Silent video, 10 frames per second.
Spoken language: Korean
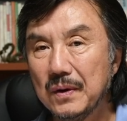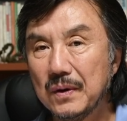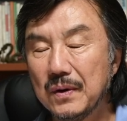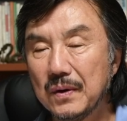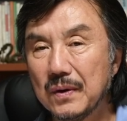
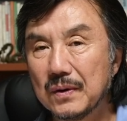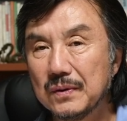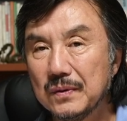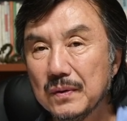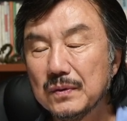어,
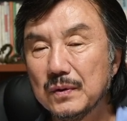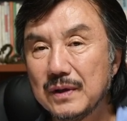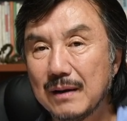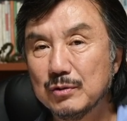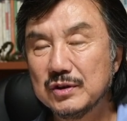그리고
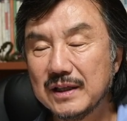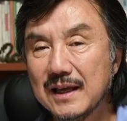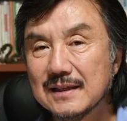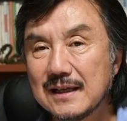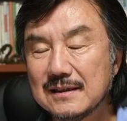또
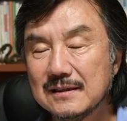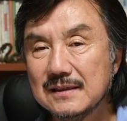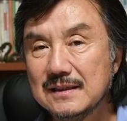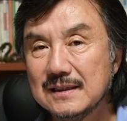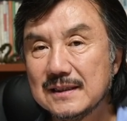야무지게
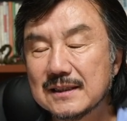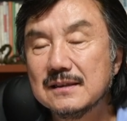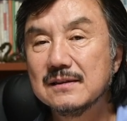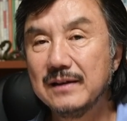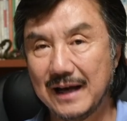사진을
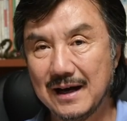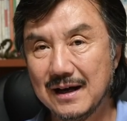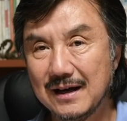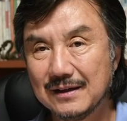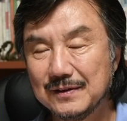찍을 거야
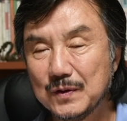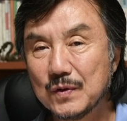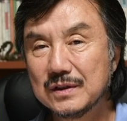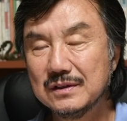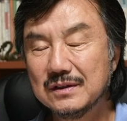
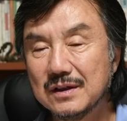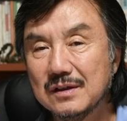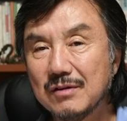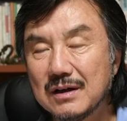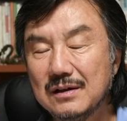그리고 그런
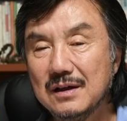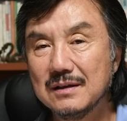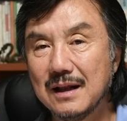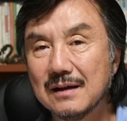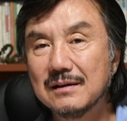결과를
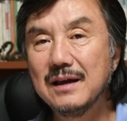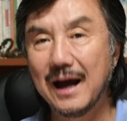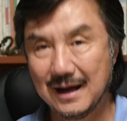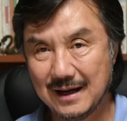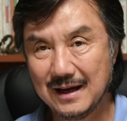낼
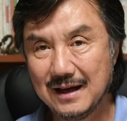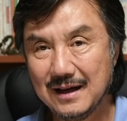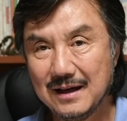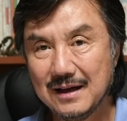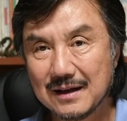거야
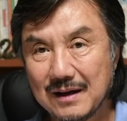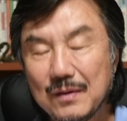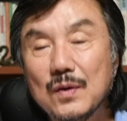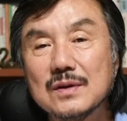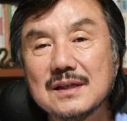
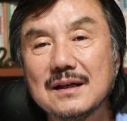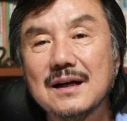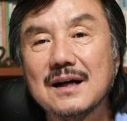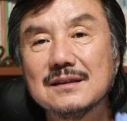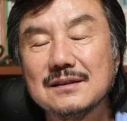라고
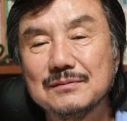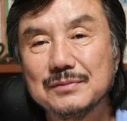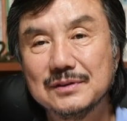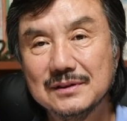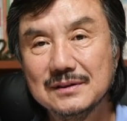생각하시는
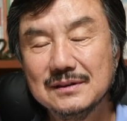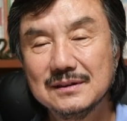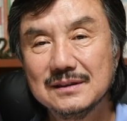분은